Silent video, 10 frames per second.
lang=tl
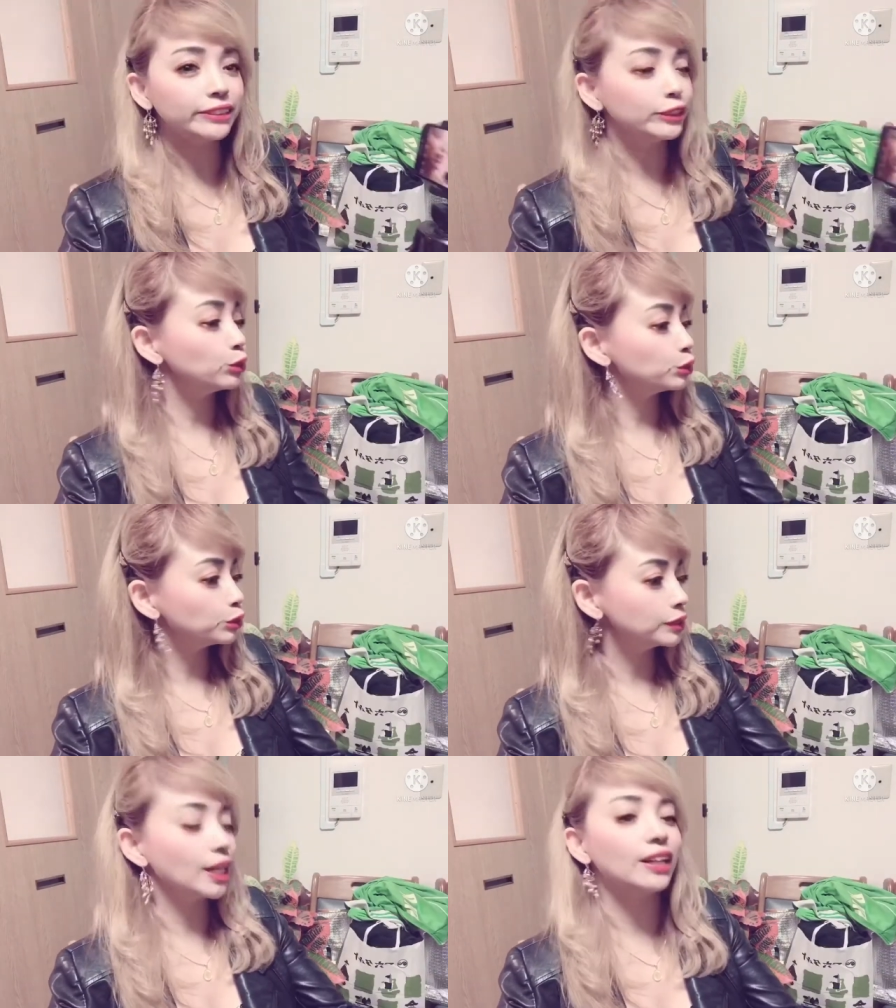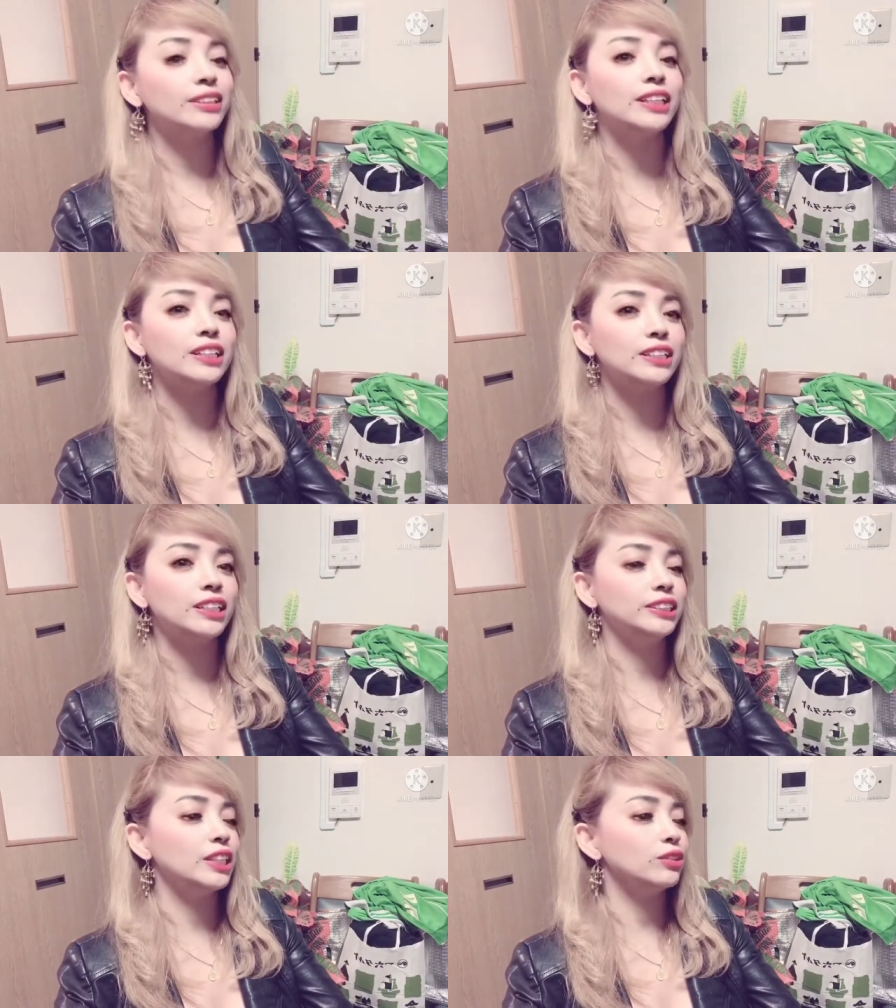Sundan ka talaga
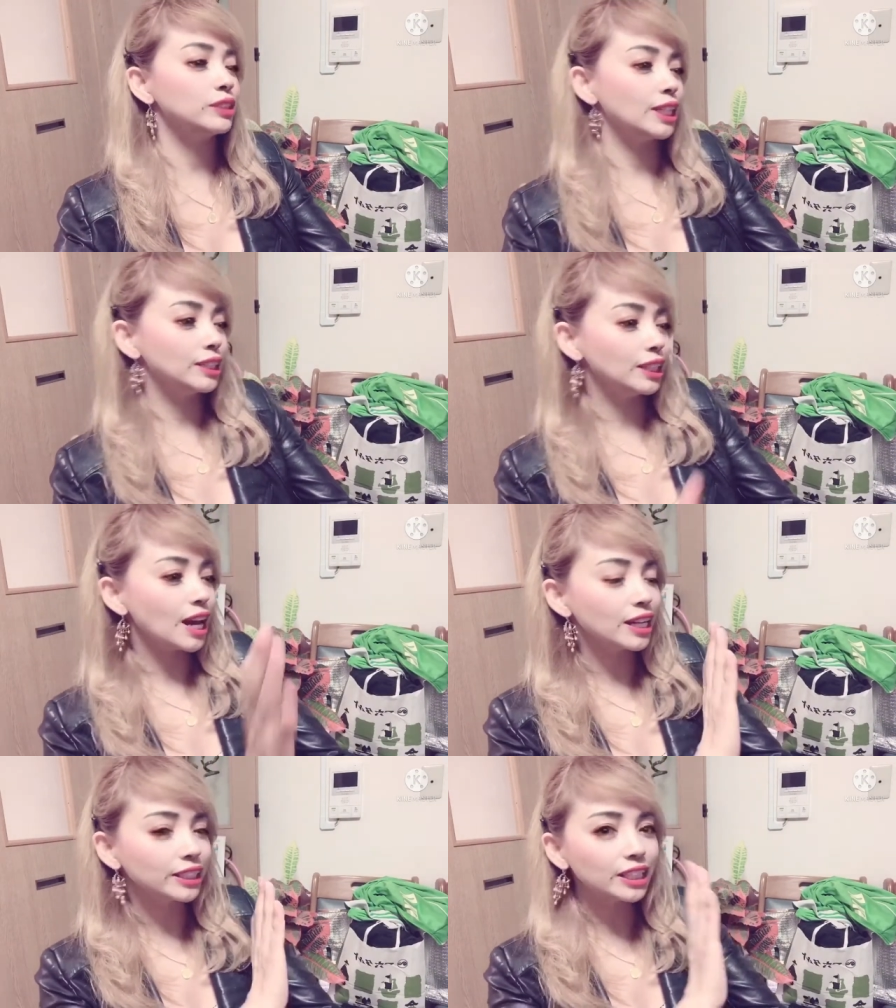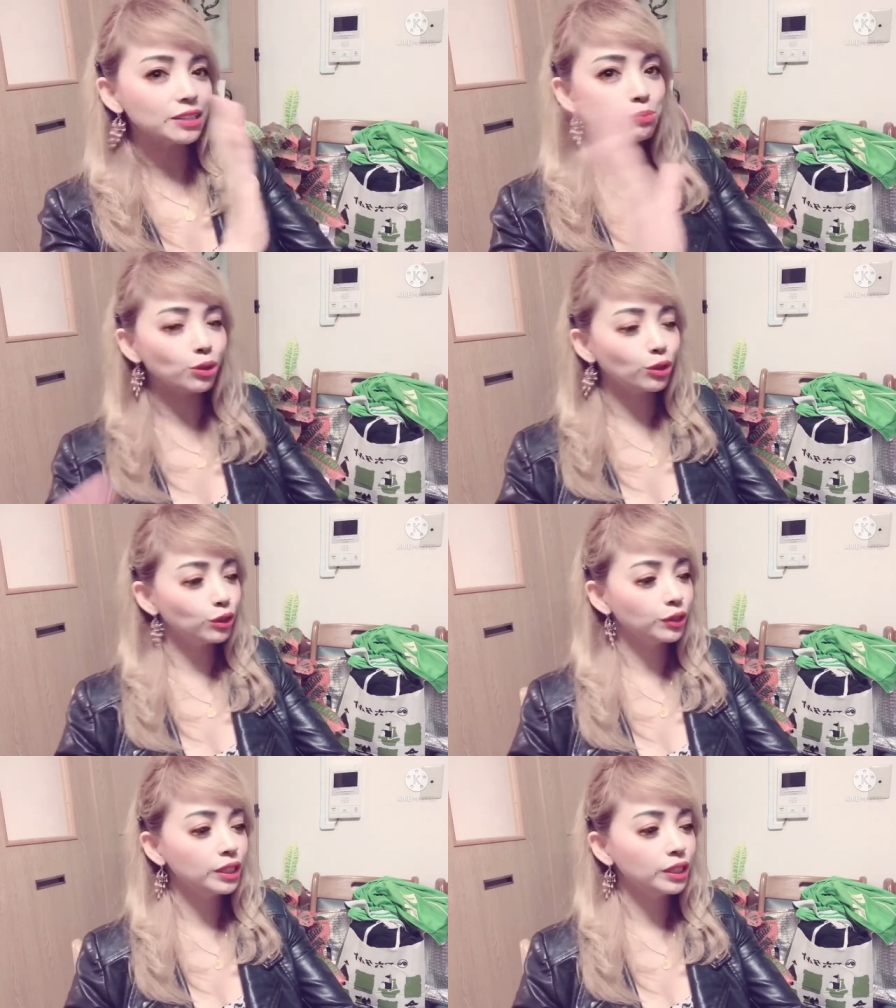niya kung saan ang angle mo,